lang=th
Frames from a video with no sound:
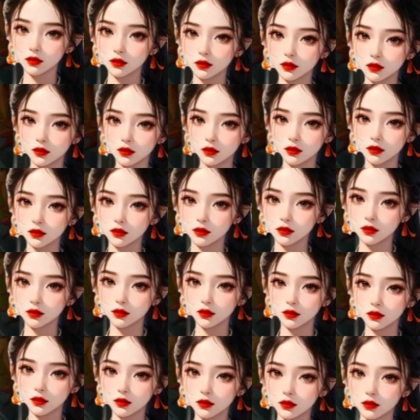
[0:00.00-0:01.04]
ขณะเดียวกัน
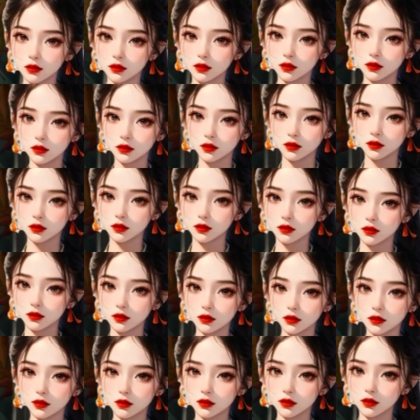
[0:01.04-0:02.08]
อู่ไทเหอและ
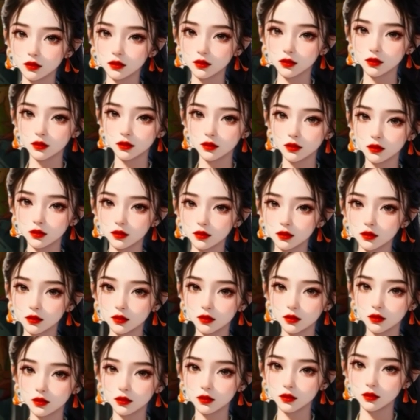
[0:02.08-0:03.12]
ของสินเจียน
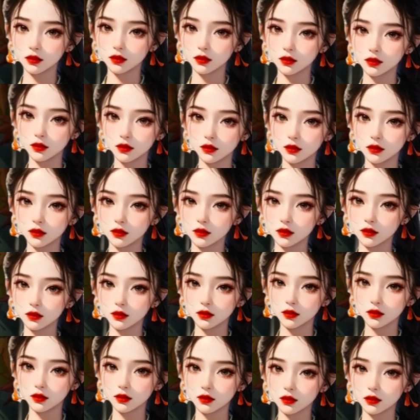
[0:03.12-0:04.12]
ที่มีสีหน้าเปลี่ยนไป